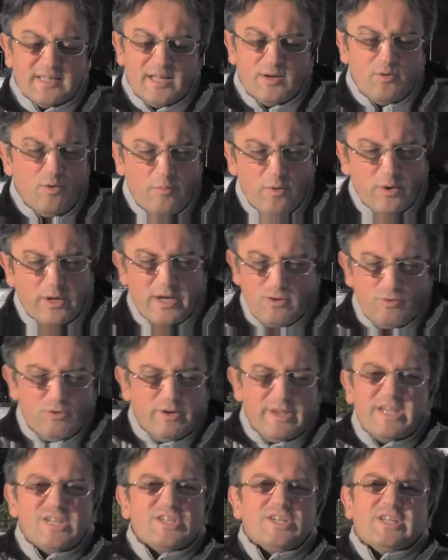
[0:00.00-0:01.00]
dell'uomo che
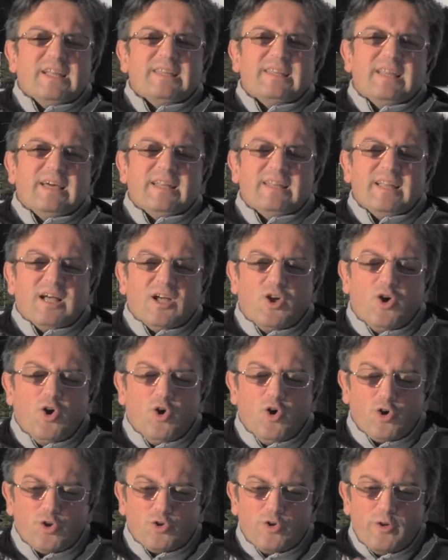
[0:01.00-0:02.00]
non riesce ad andare
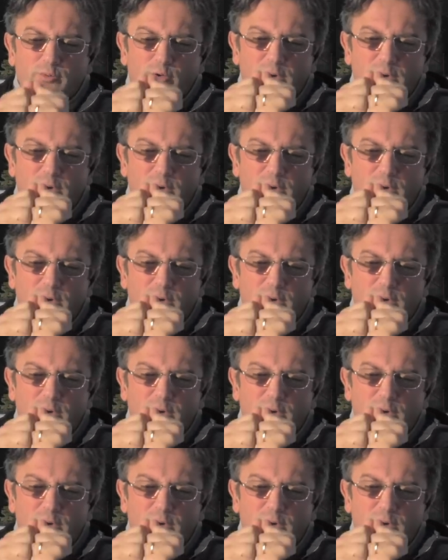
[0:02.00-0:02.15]
d'accordo,